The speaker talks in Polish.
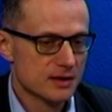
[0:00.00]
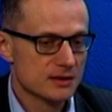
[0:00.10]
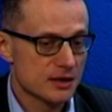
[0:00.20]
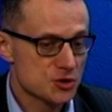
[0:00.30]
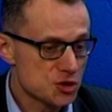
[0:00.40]

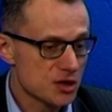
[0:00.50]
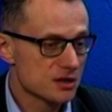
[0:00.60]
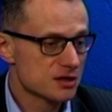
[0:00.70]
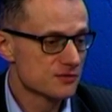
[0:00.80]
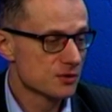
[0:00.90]
Tak dzisiaj,
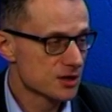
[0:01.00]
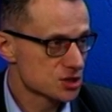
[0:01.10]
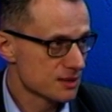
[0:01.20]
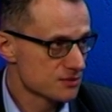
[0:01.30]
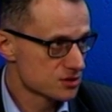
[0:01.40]
gdy
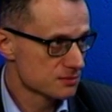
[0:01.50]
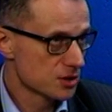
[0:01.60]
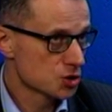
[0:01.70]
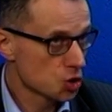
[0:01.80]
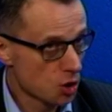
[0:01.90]
wyobrażamy sobie,
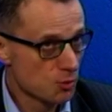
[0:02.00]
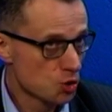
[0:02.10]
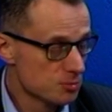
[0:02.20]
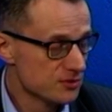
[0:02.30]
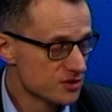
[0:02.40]
kto
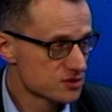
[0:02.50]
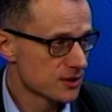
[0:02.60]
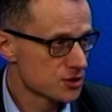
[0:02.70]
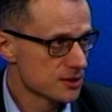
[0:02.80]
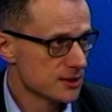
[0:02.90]
mógłby
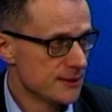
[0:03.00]
wysłać